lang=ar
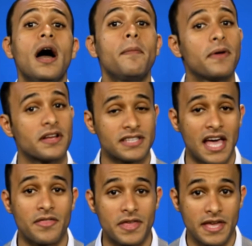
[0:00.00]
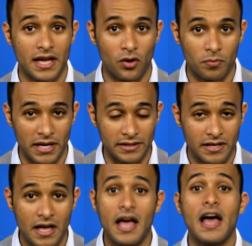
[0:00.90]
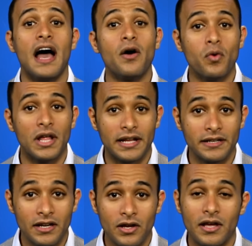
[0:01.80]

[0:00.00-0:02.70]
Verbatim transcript: أبرز هذه العملات؟ أولاً